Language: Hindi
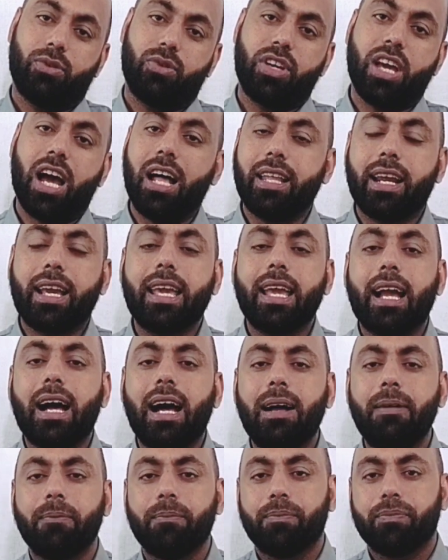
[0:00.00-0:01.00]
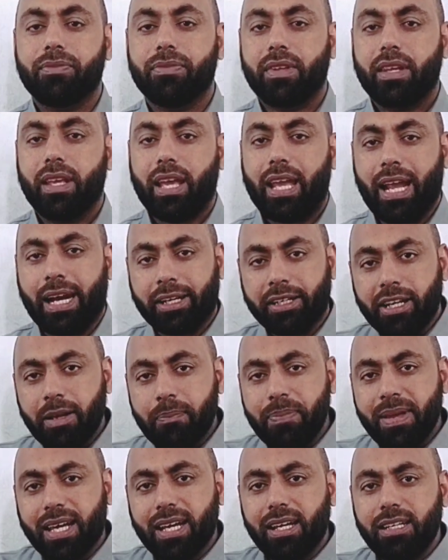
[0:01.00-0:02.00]
तो याद रखिएगा एक
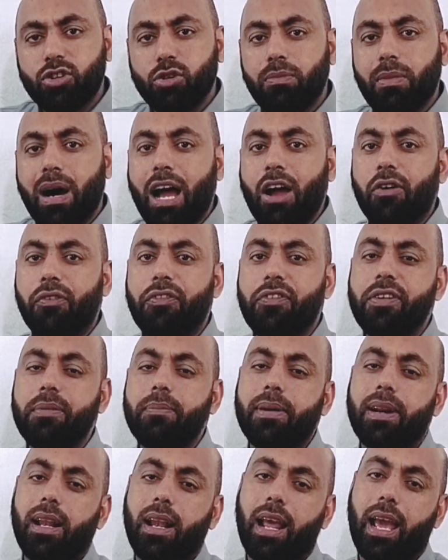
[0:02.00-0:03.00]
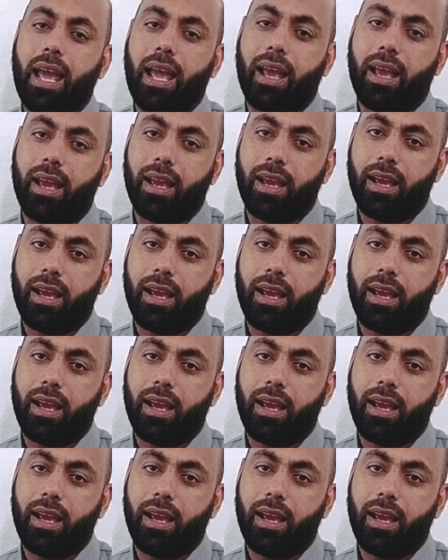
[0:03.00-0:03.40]
टिपिकल जो मायोफिब्रल है